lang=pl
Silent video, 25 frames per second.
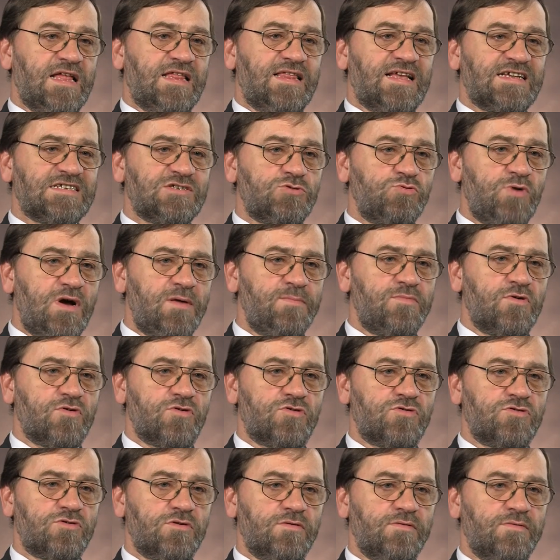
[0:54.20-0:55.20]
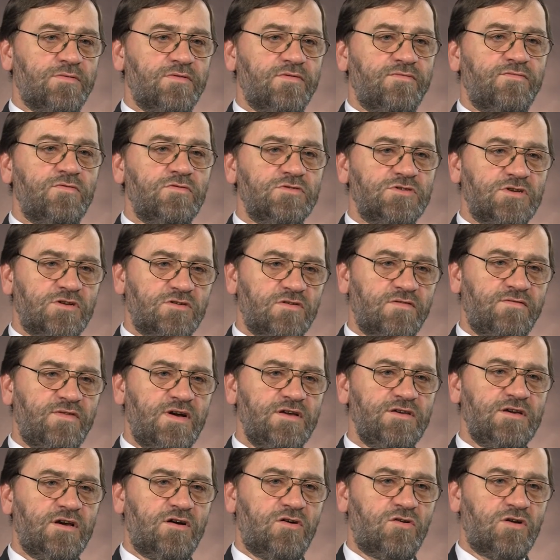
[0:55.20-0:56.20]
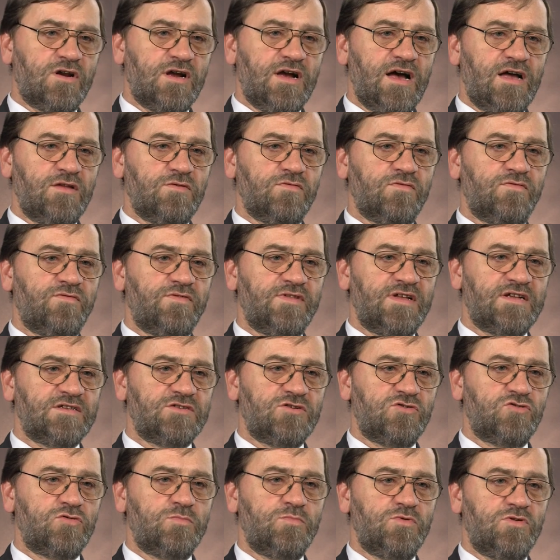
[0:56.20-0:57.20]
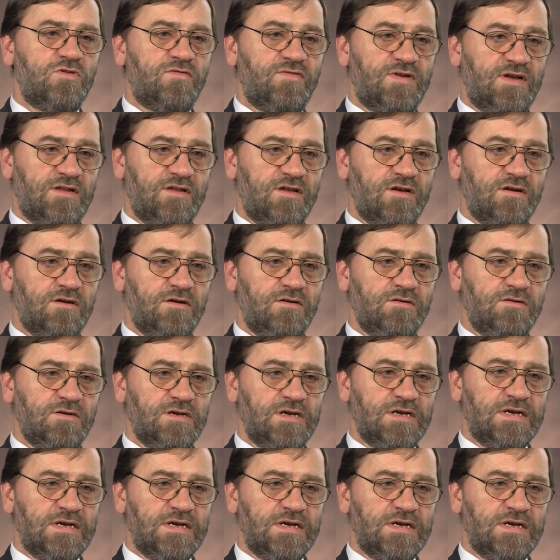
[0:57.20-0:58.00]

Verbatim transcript: Na słabość funkcjonowania organów nadzoru budowlanego